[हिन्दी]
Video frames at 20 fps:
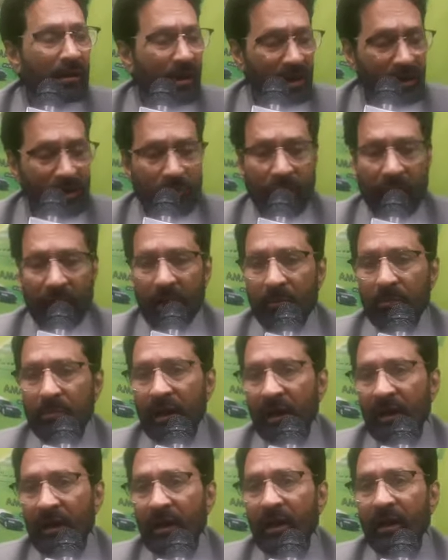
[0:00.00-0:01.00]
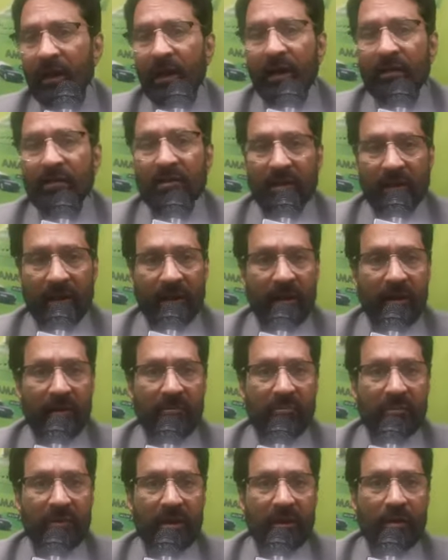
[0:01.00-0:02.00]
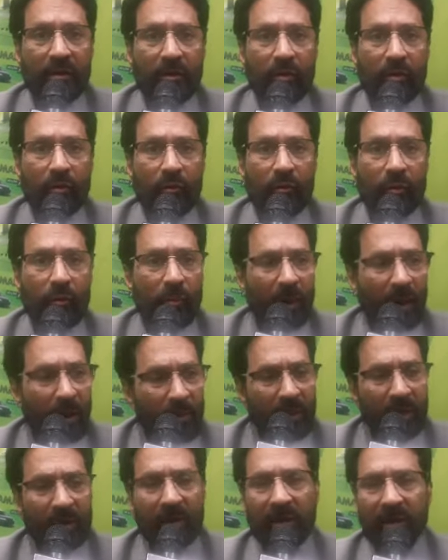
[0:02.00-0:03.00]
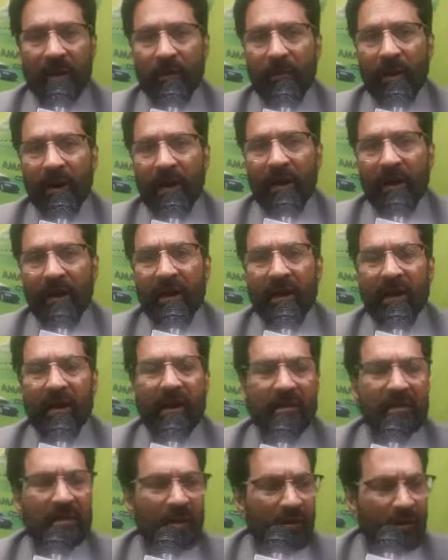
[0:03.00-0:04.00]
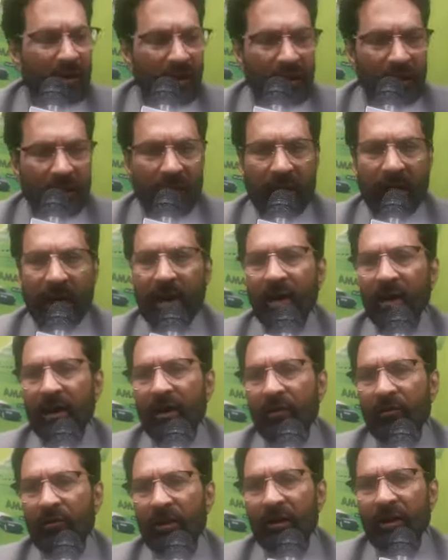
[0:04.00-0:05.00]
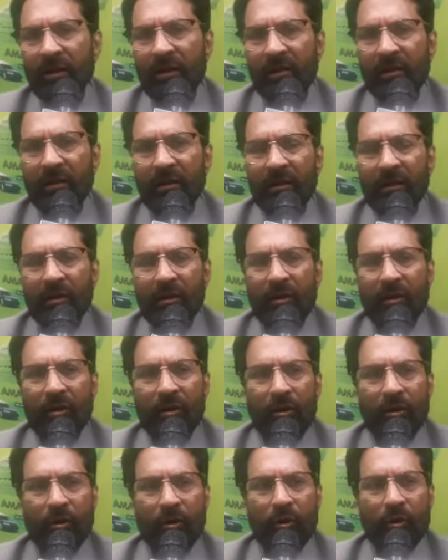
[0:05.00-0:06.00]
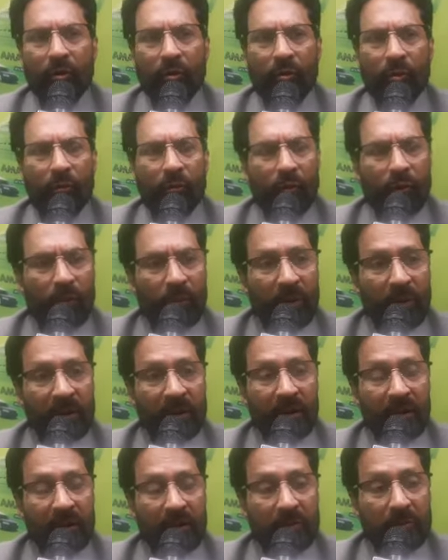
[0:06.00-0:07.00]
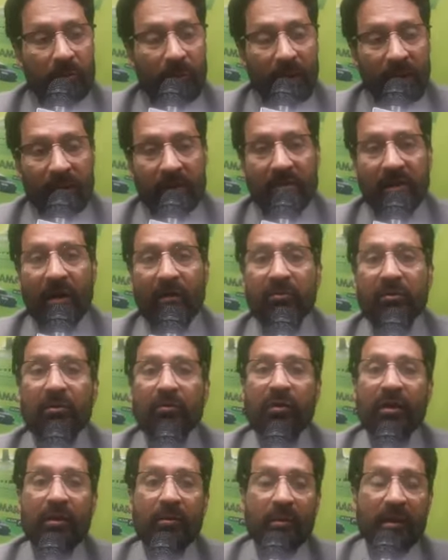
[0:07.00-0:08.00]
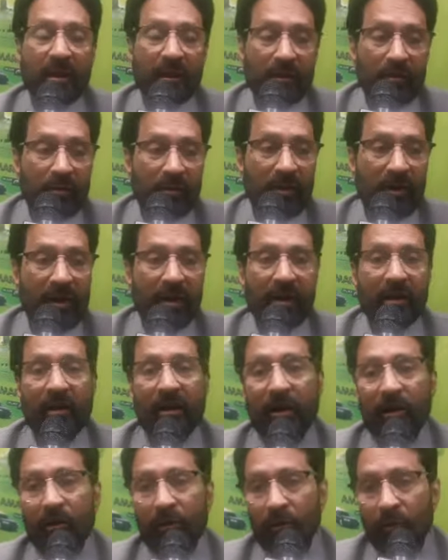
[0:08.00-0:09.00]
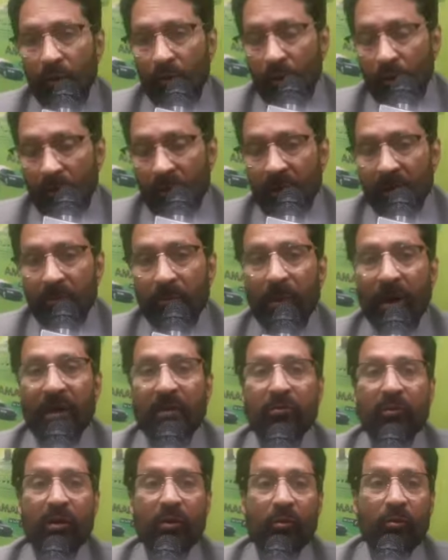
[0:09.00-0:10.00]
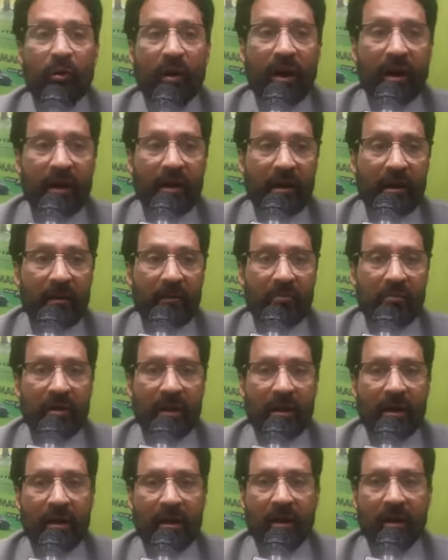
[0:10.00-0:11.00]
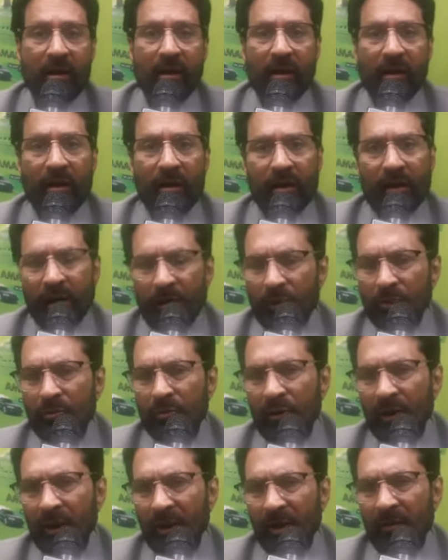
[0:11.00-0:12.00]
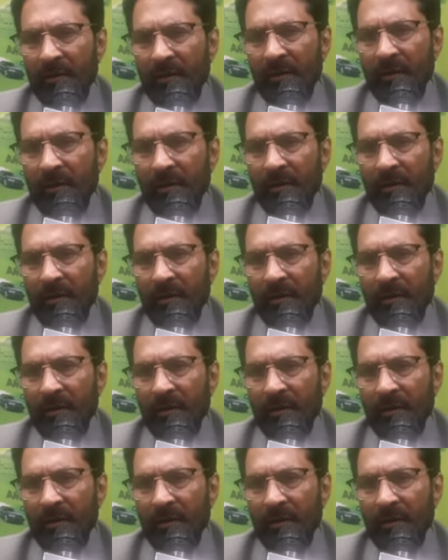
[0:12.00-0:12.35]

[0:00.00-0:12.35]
यानी जो अलम जाने के रास्ते हैं वो बराबर दिखने में आ रही हैं कचरों के ढिगा लगे हुए हैं तो वो भी इस बार साफ़ सफाई नहीं हुई है न रोडों के पैच वर्क हुआ है न कुछ हुआ है